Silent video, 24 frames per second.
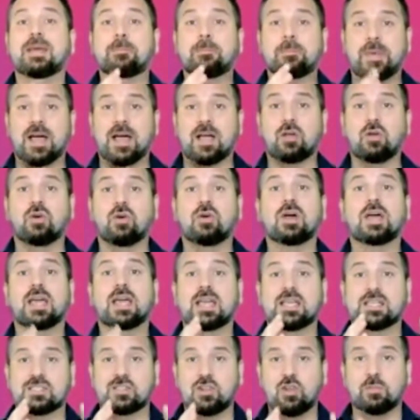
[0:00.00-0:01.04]
Paco
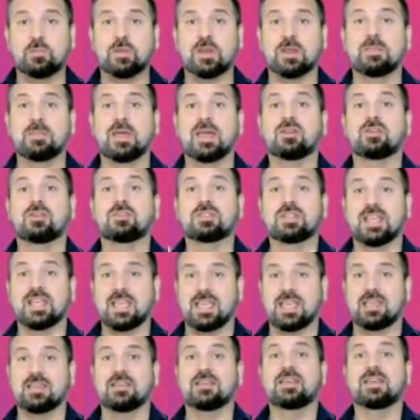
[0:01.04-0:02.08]
es lo primero de
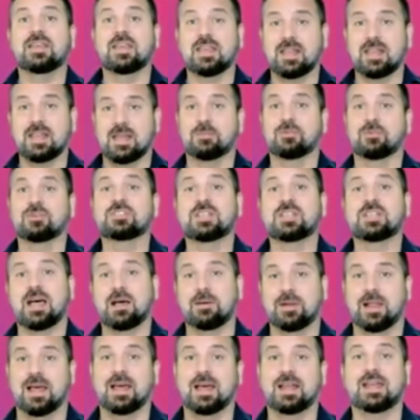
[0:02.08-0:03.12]
que iremos a
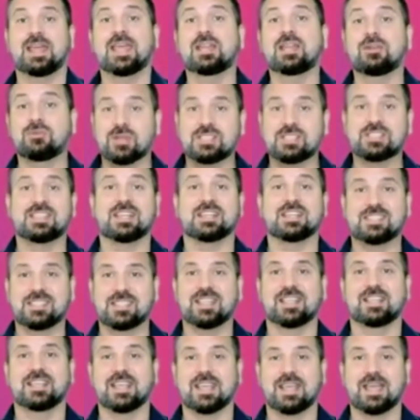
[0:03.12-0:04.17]
hablar en nuestra
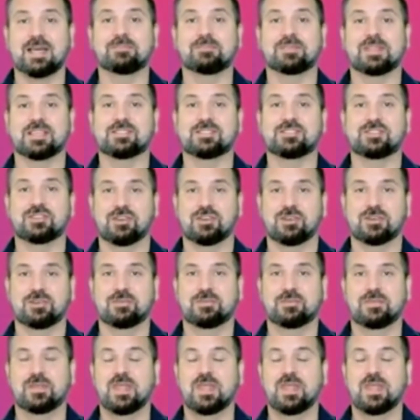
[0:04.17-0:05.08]
cita de captación.